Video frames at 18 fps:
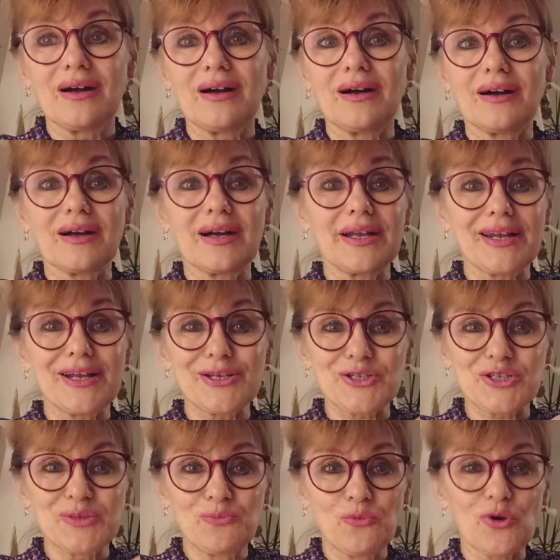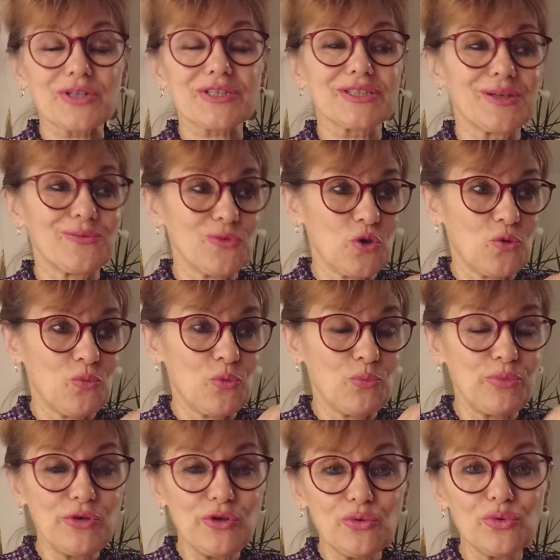а, горячему основному
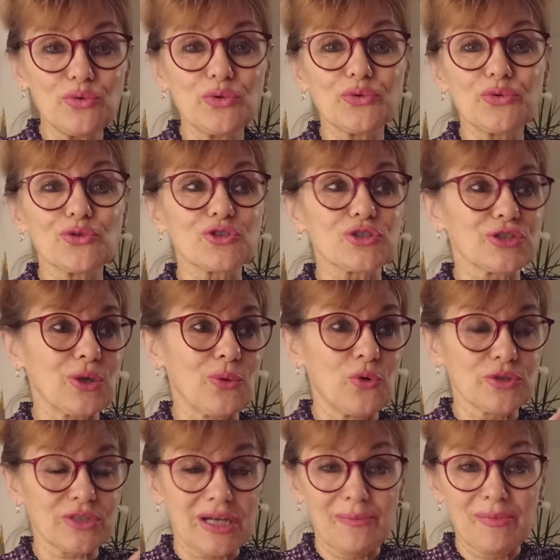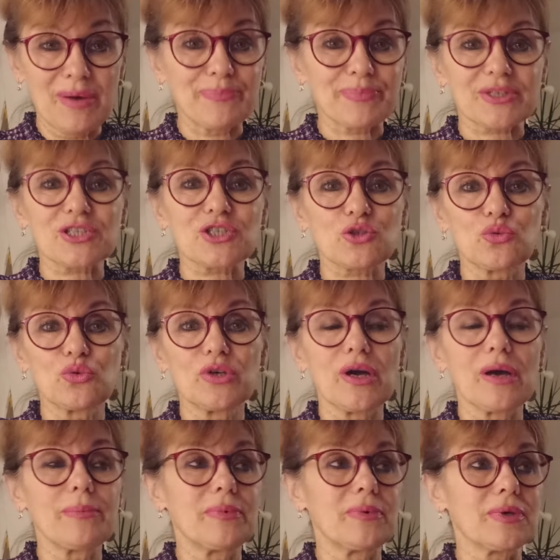блюду. Тоже такое самое
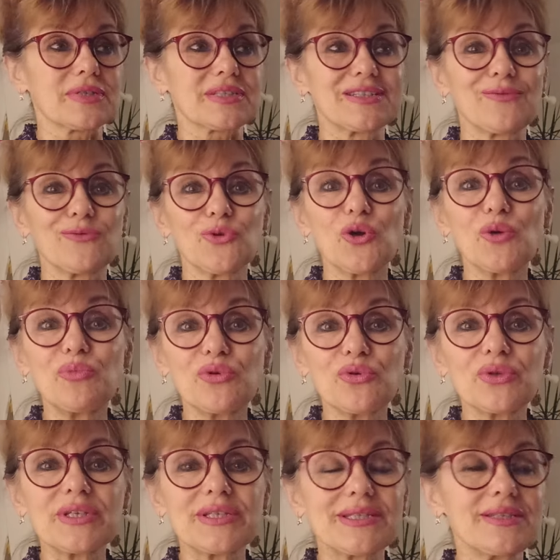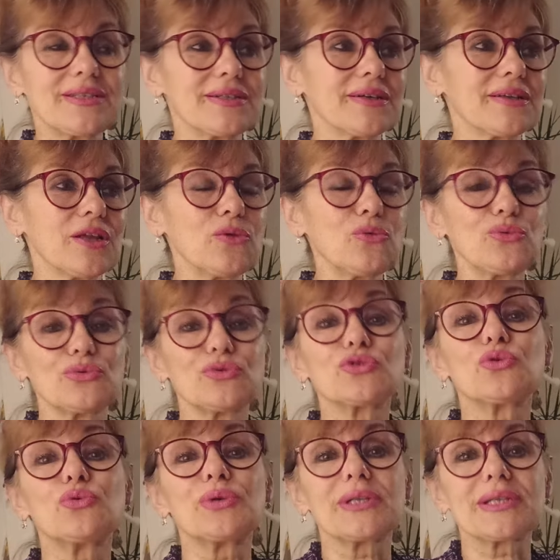простое основное блюдо сделала. Ну,
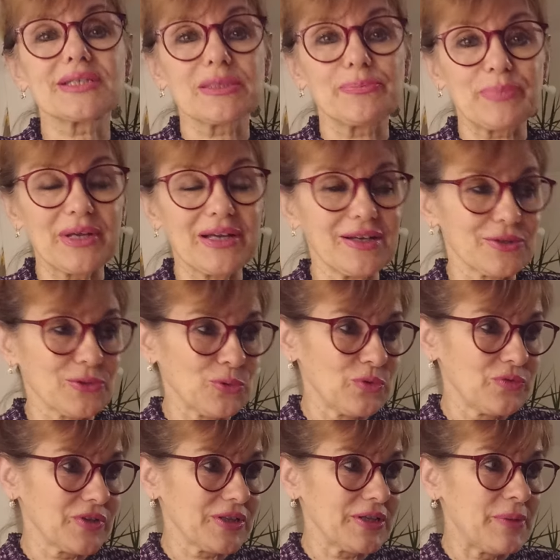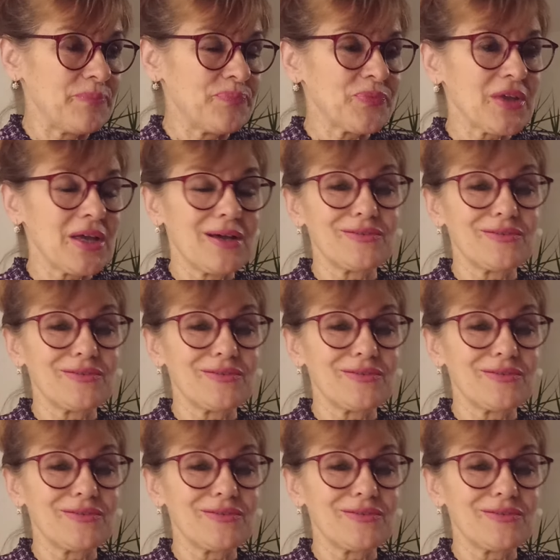из курицы приготовила.